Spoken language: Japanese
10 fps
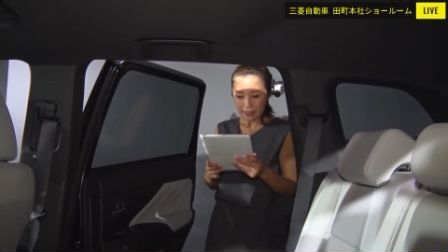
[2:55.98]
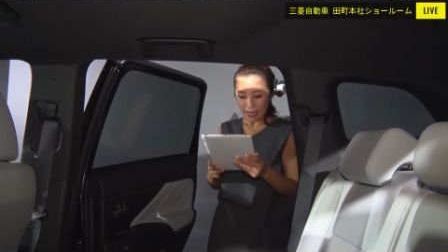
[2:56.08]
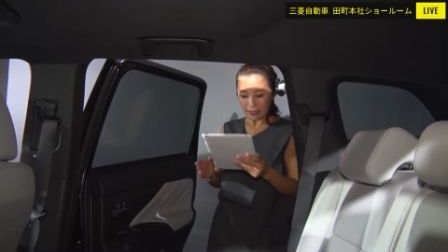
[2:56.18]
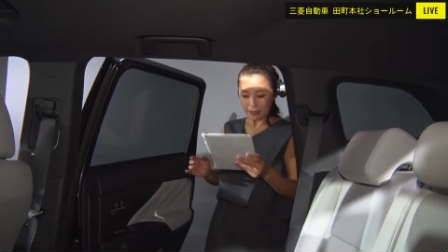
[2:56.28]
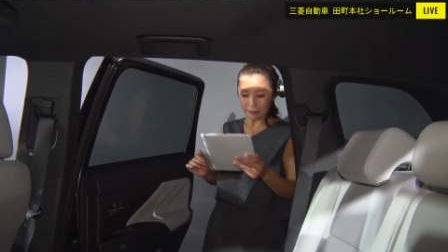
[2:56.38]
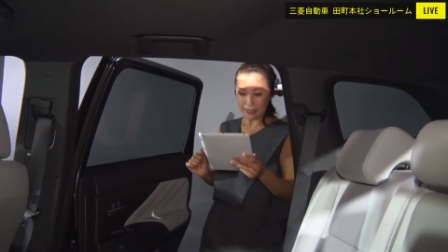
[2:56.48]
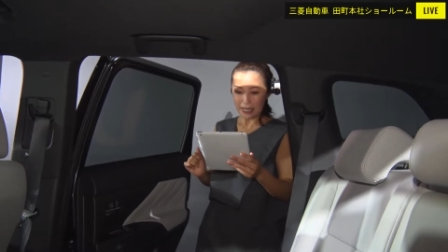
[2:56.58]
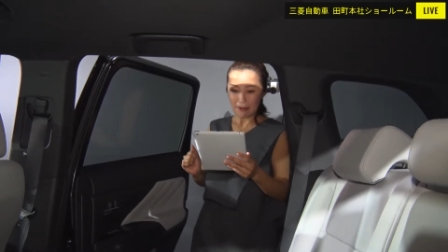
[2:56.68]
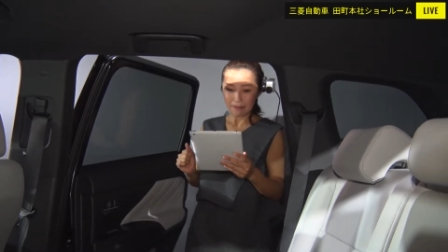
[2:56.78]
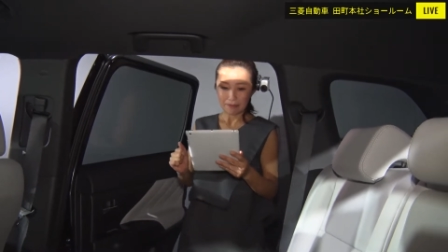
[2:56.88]
はい、来まし
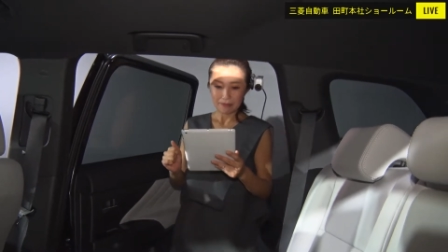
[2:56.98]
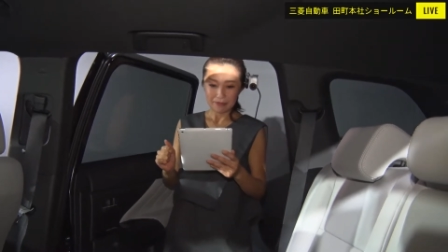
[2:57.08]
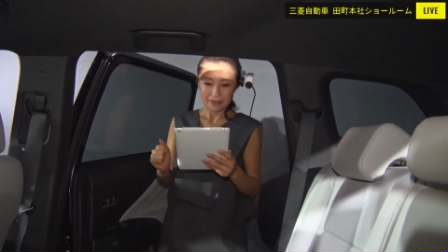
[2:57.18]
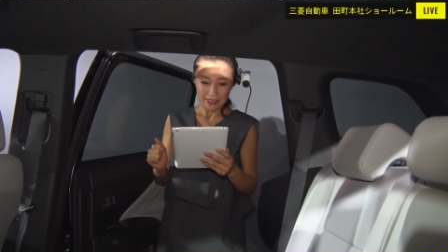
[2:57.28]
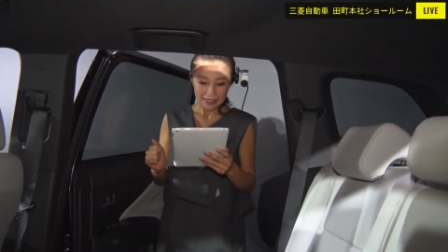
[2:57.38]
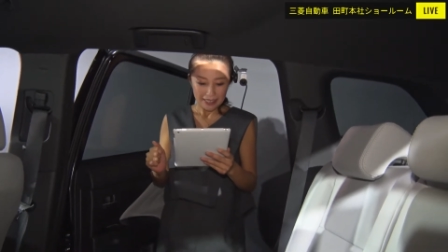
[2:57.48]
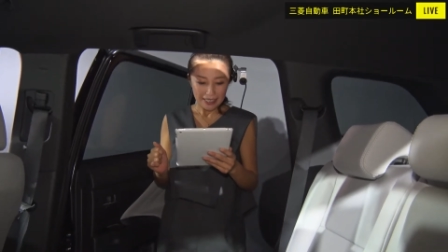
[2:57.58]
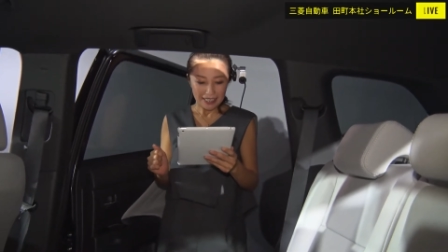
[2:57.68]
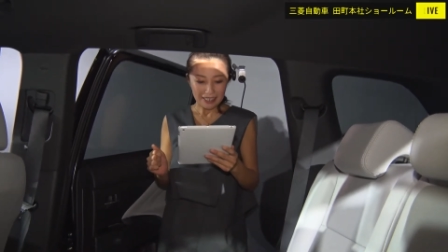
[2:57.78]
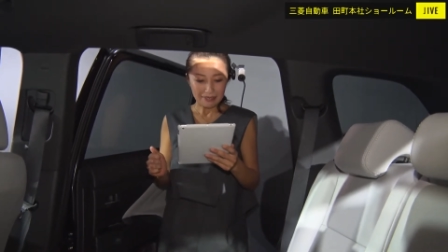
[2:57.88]
た、
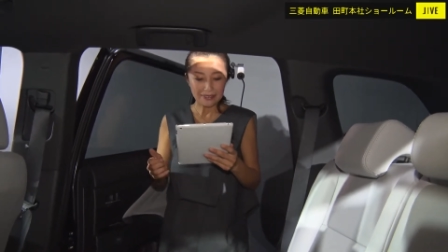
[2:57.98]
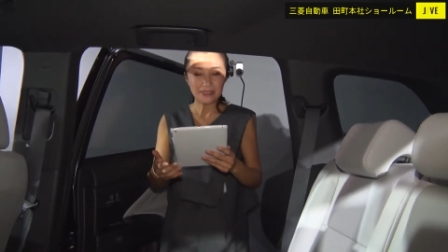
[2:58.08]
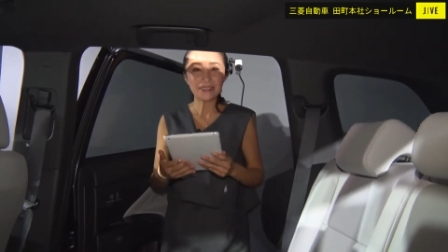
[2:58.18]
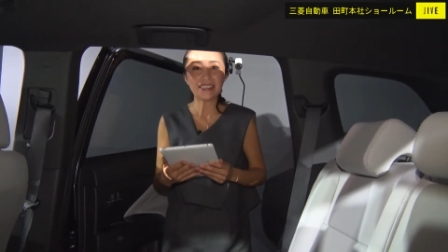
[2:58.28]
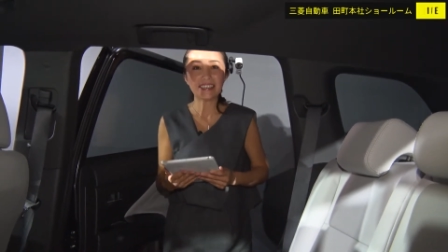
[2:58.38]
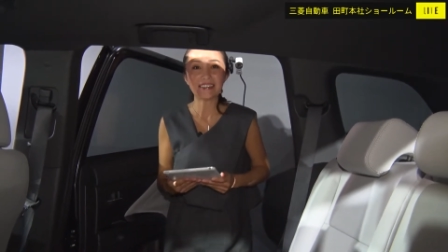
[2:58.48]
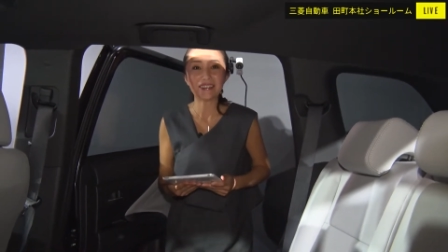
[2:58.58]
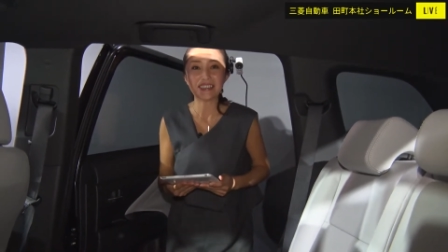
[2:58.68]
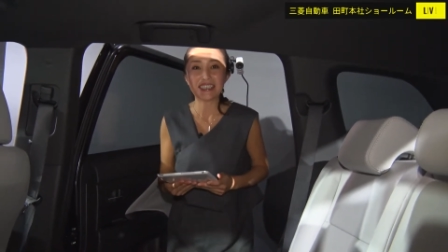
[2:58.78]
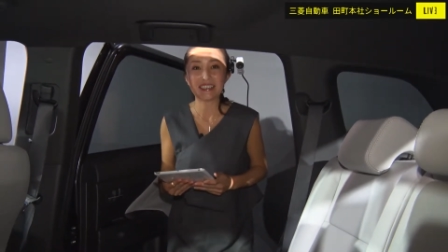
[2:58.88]

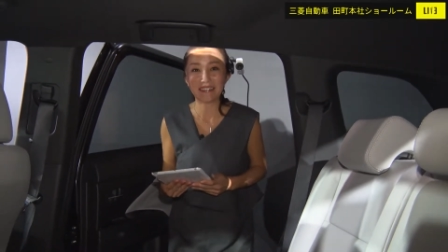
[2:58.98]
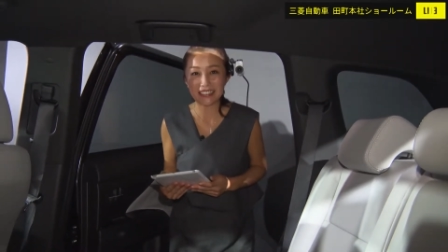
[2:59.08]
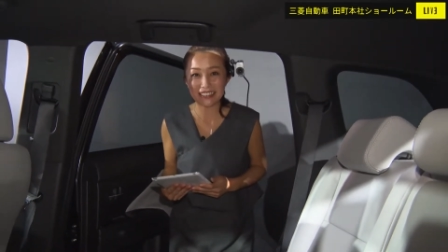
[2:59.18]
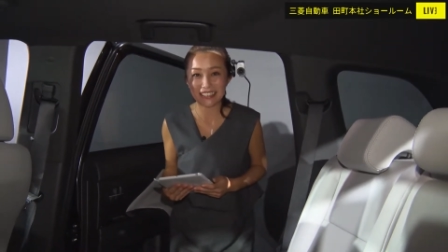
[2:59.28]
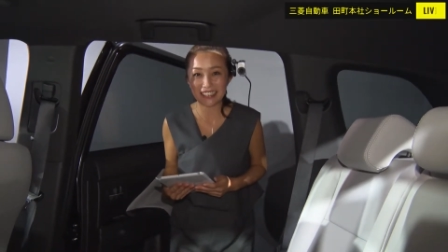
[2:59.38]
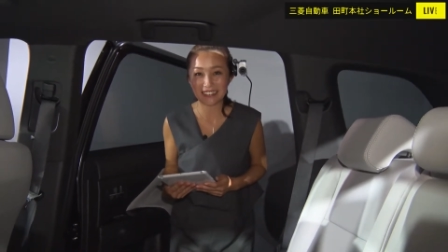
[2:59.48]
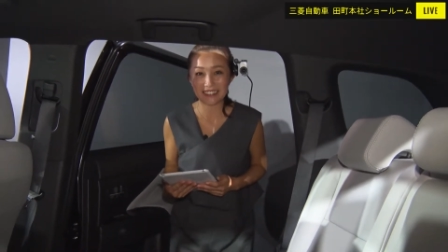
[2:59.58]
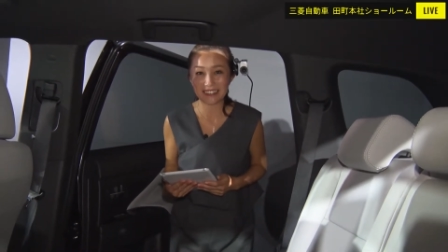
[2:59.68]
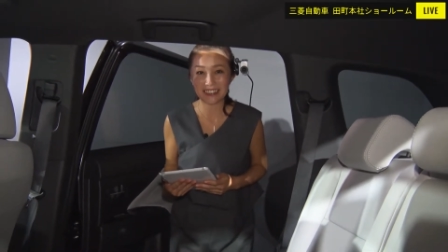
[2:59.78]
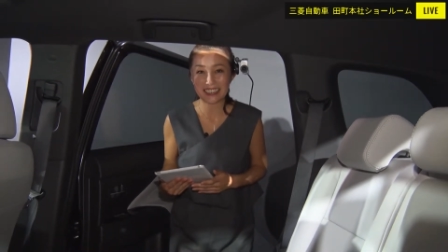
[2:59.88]
フルフラットになりますかと
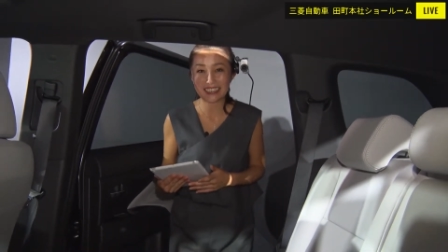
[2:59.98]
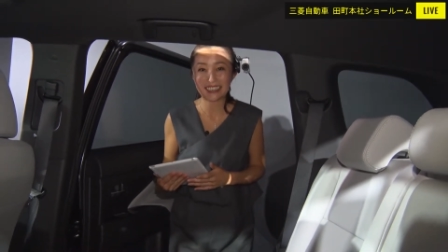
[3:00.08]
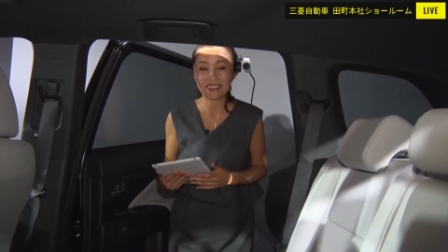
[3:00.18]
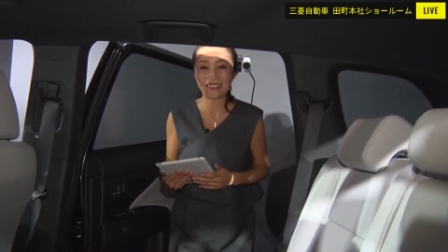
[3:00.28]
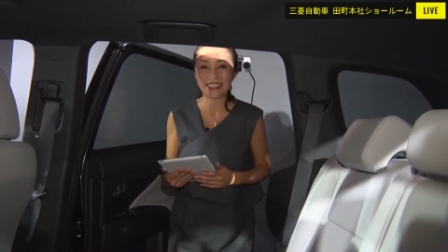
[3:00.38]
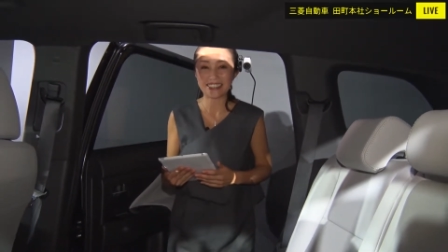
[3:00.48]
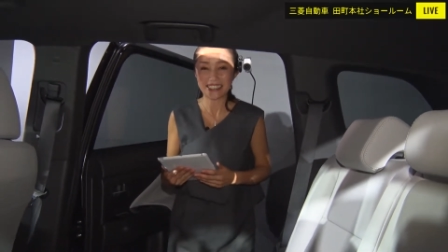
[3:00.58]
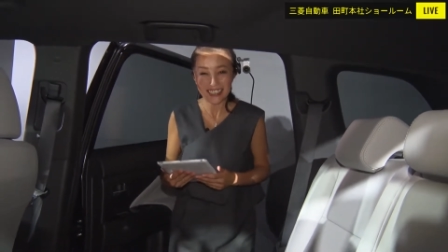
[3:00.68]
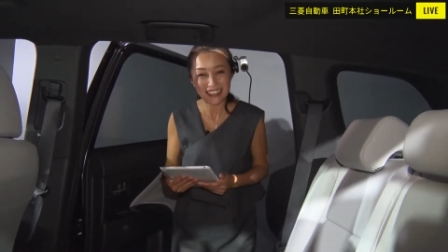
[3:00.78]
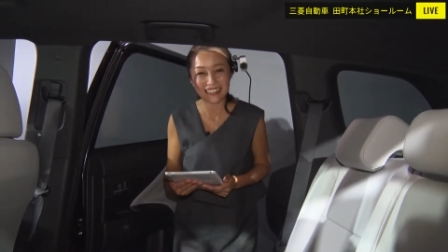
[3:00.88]
いうのをいただいてま
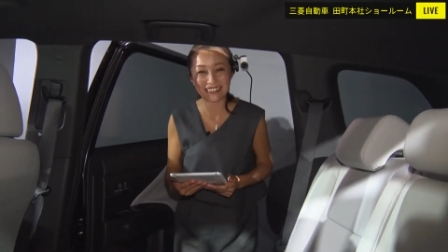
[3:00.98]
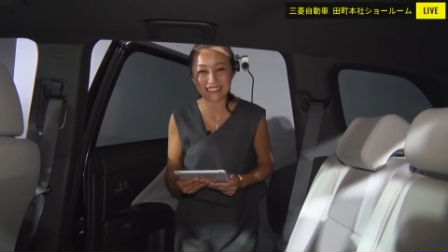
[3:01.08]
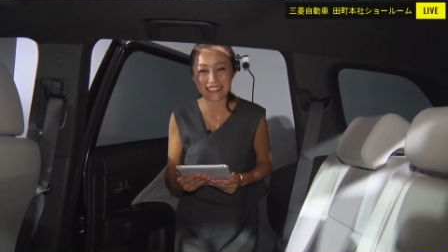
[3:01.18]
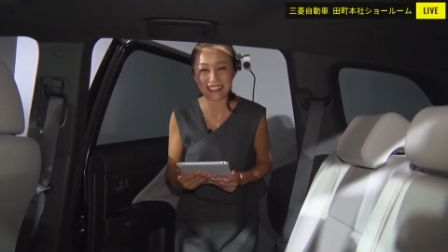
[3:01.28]
す。ありがとうご